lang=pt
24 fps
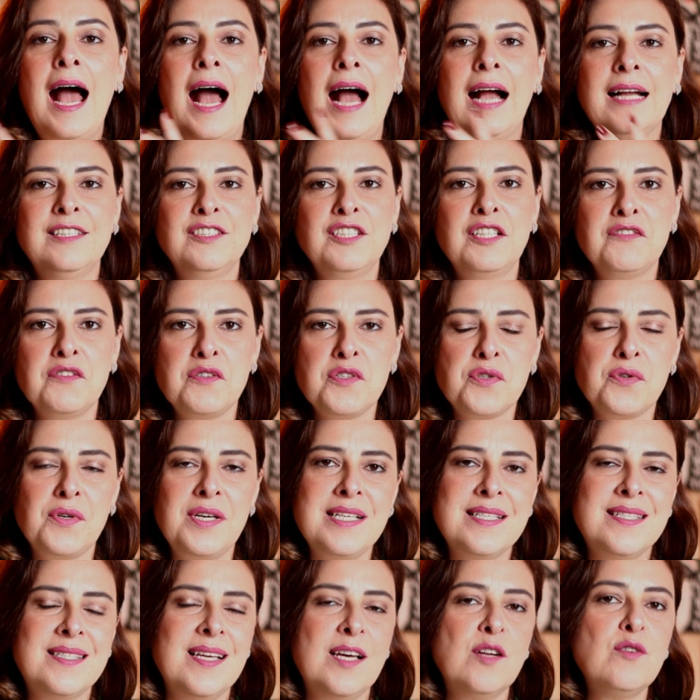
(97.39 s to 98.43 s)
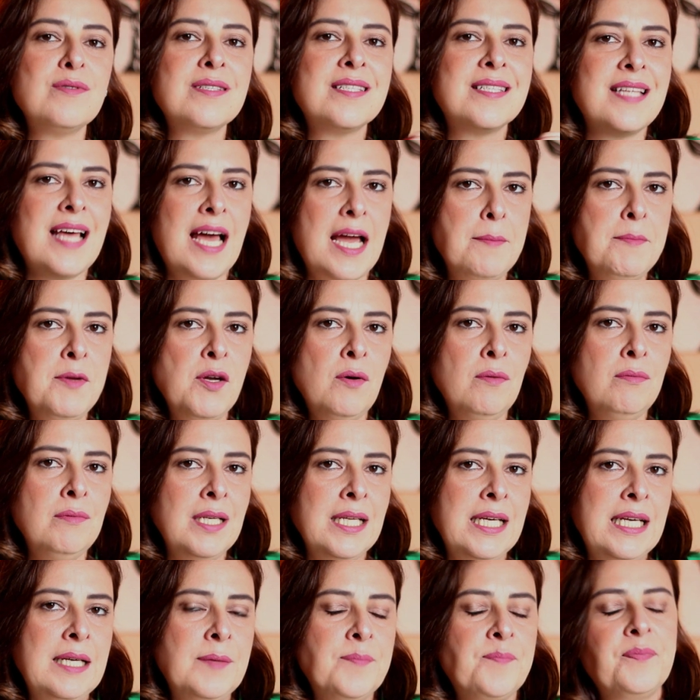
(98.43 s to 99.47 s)
Aqui nós vamos conhecer o Simon
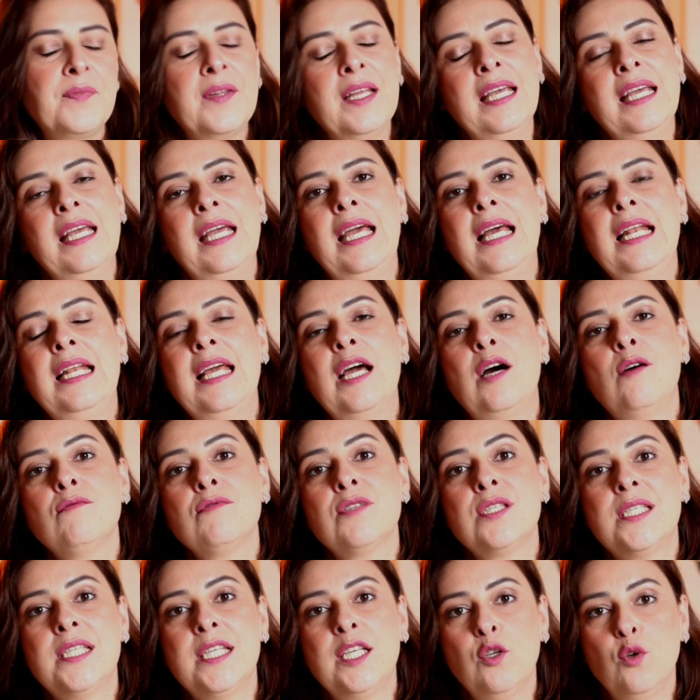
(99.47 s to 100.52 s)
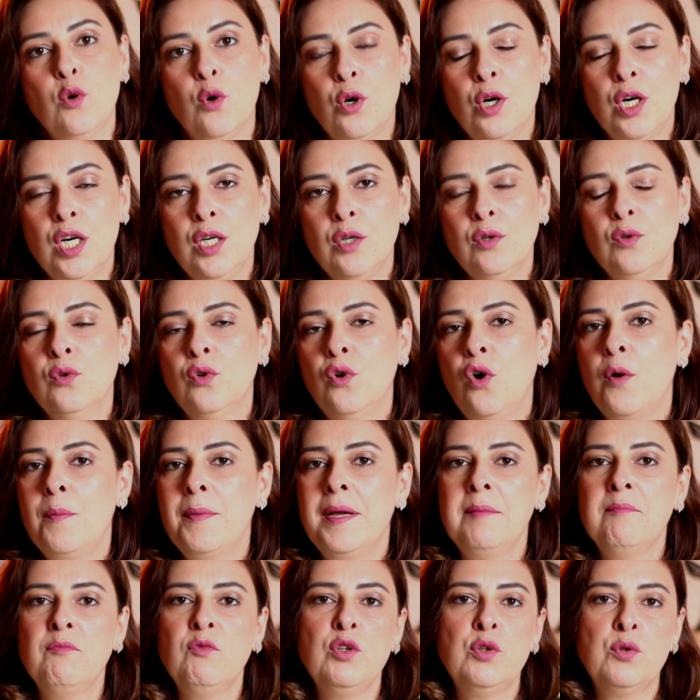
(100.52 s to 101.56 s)
Lee. Ele é um senhor, um
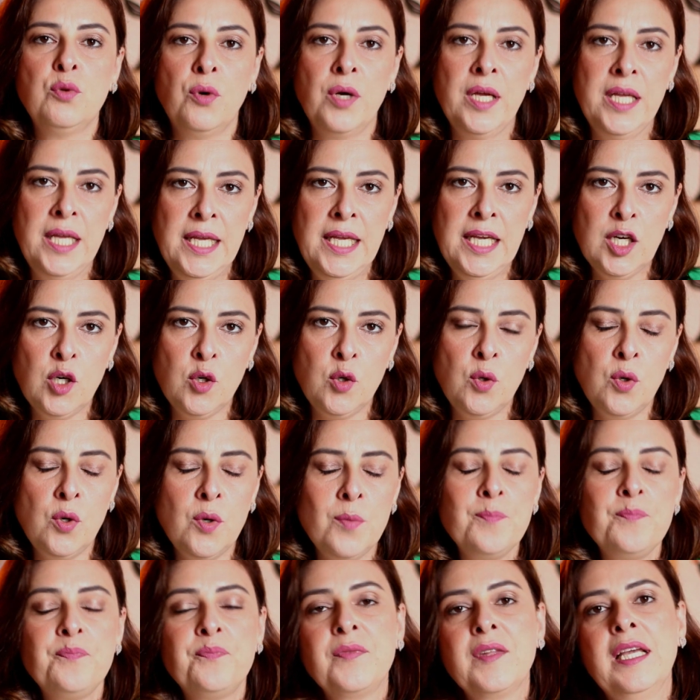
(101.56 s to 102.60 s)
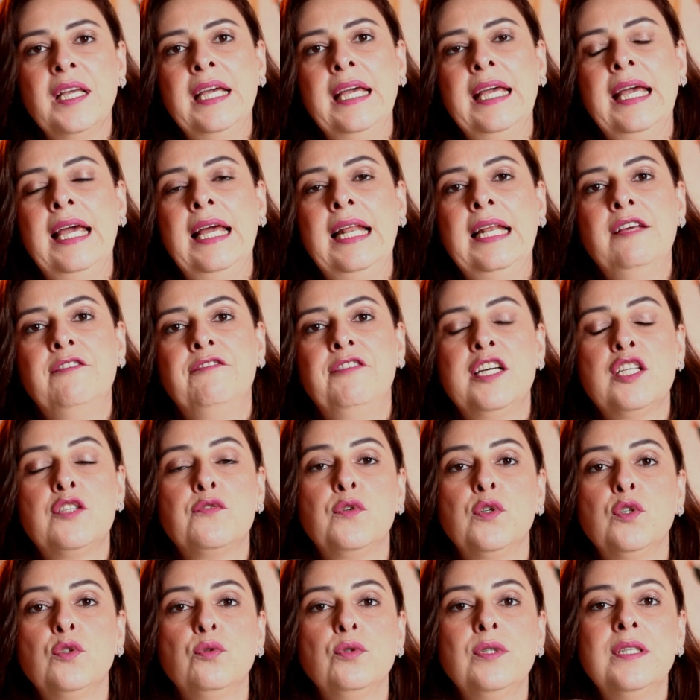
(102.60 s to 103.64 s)
homem muito rico, ele fez
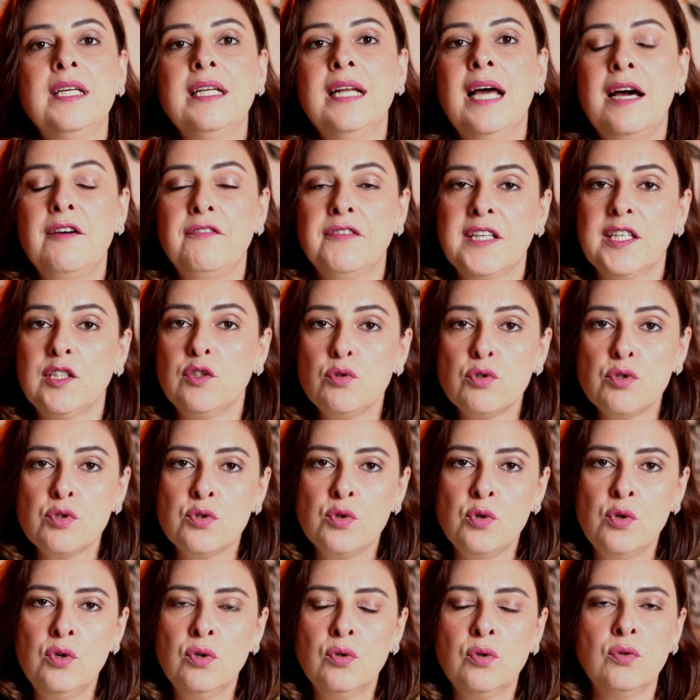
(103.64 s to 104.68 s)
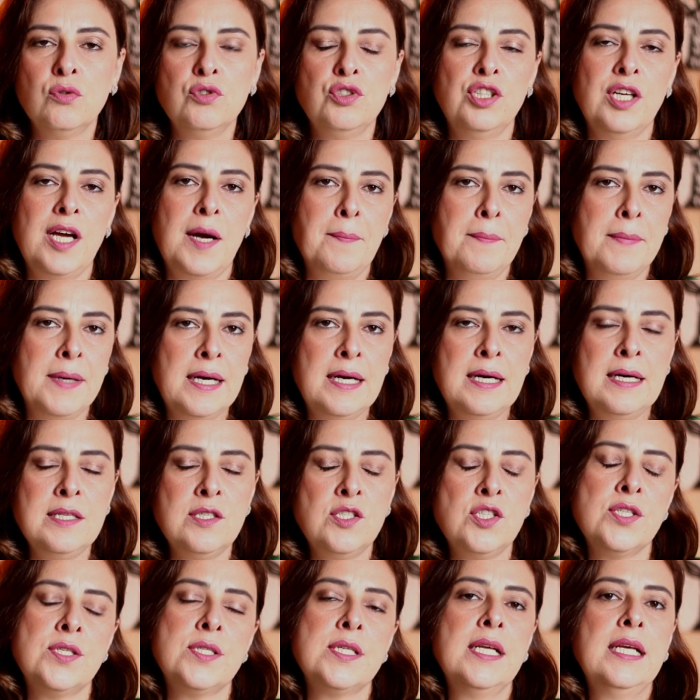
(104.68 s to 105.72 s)
fortuna na África do Sul com
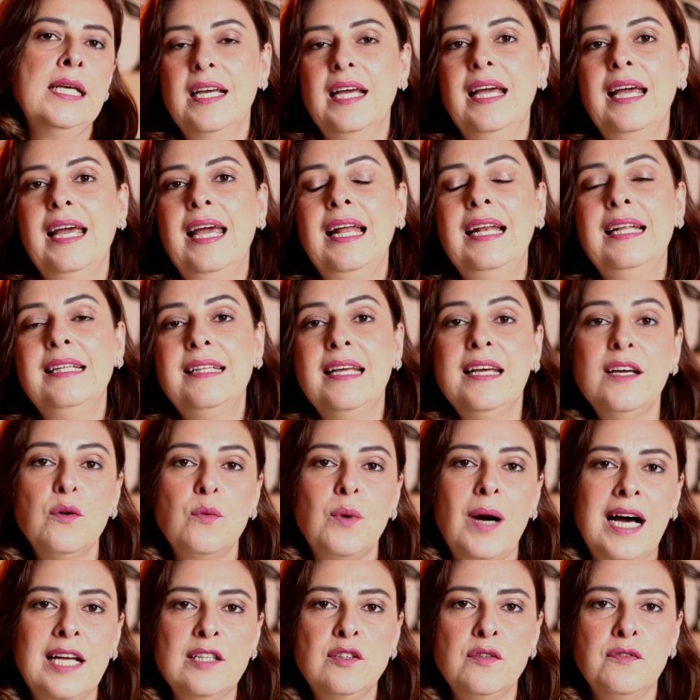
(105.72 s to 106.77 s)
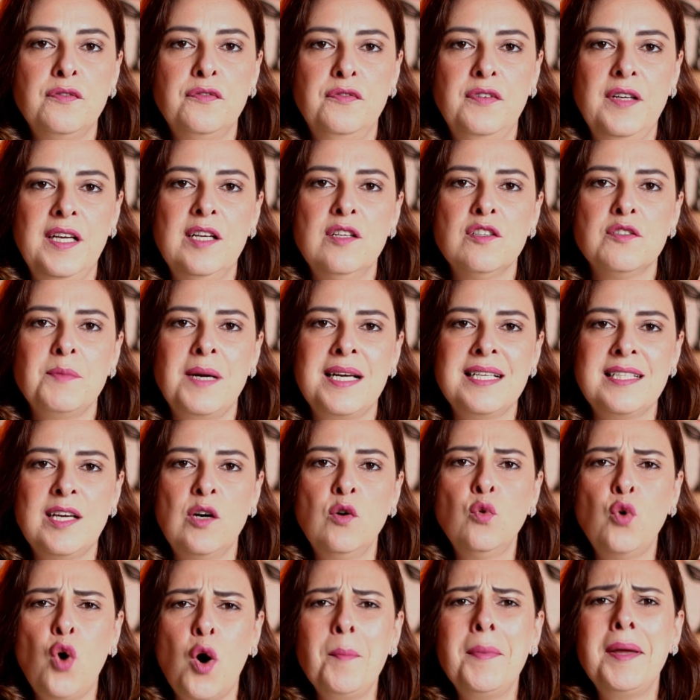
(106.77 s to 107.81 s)
diamantes. Ele tem quatro filhos, mas é
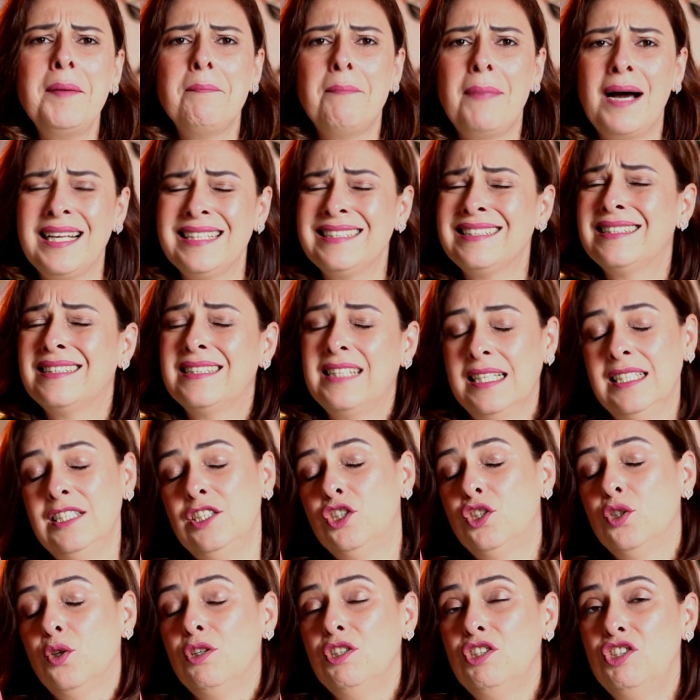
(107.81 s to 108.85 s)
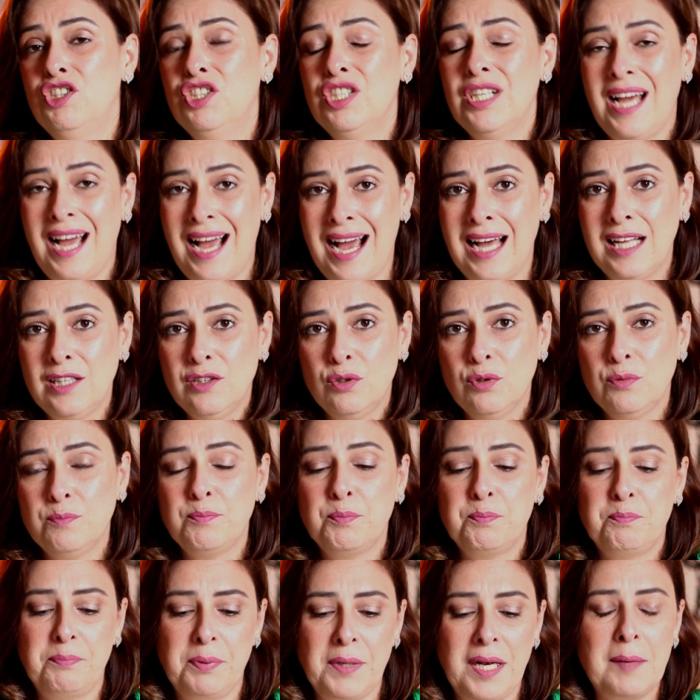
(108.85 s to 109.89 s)
um homem bastante odiado
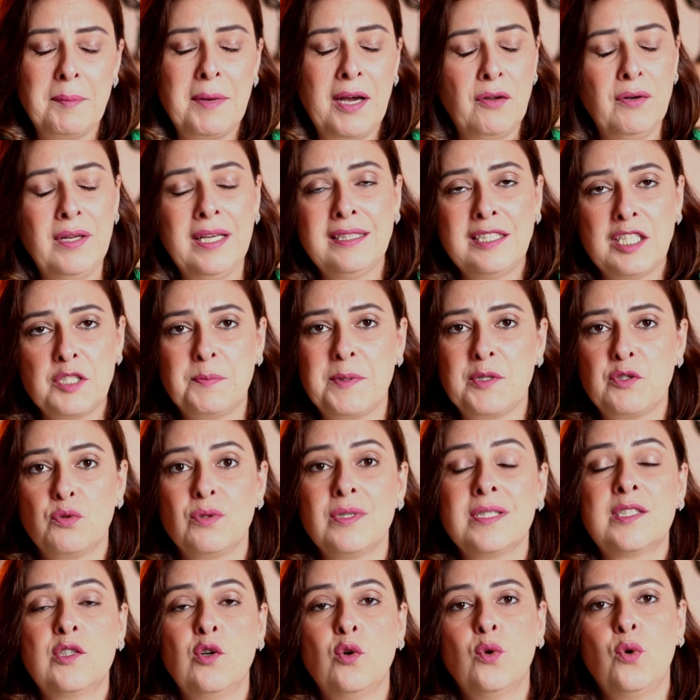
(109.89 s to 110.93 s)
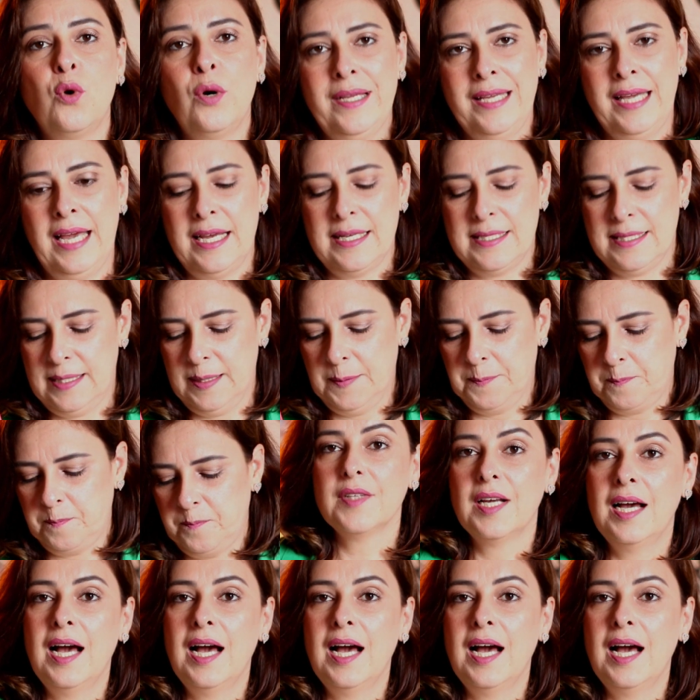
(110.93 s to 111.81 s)
pela maioria das pessoas que o conhecem.